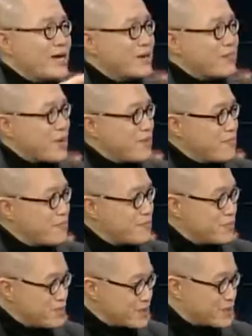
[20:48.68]
开了北，
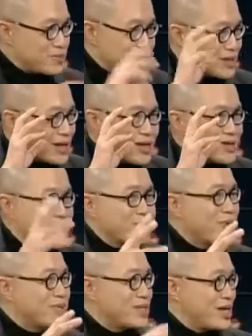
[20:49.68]
人类一直
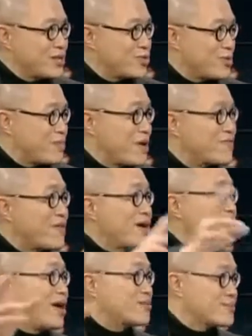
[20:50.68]
梦想的所谓北
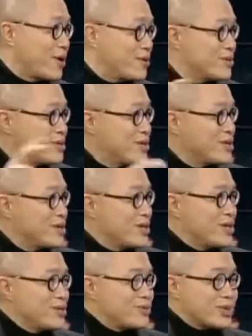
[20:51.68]
方航道，
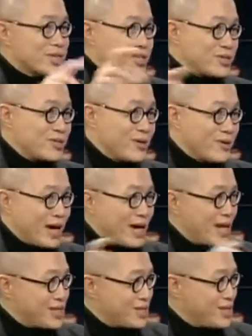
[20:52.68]
运石油，阿
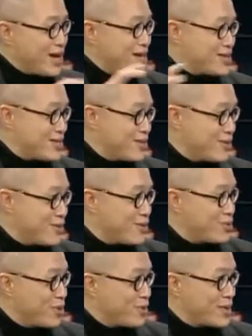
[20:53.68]
拉斯加石
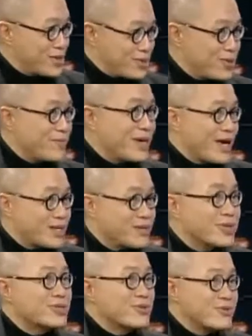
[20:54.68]
油、挪威石油、北海石
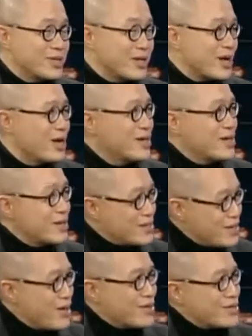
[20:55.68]
油更容易了。
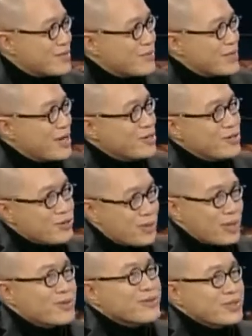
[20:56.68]
第二是什么呢？就
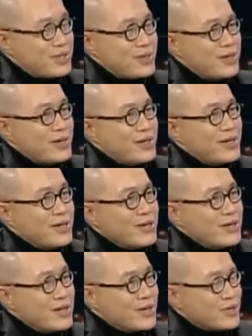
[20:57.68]
水公司，
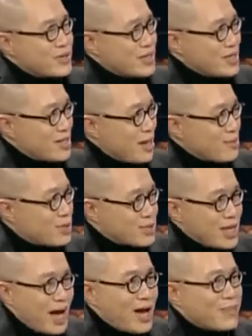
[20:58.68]
就现在他们是
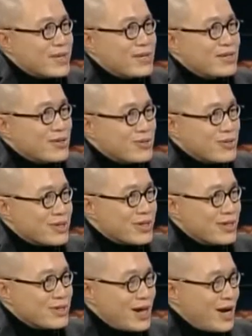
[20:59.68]
大批的去
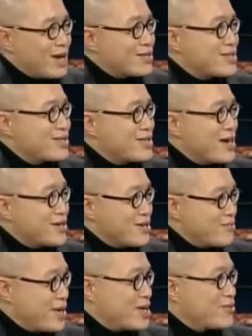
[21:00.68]
跟阿拉斯加、
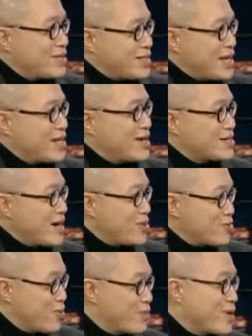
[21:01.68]
跟美国、加拿大、
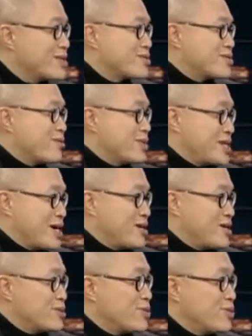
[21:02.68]
挪威这种国家
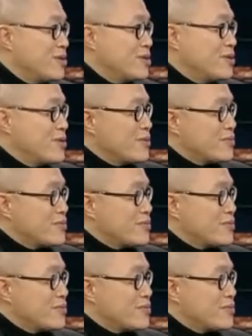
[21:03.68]
合作。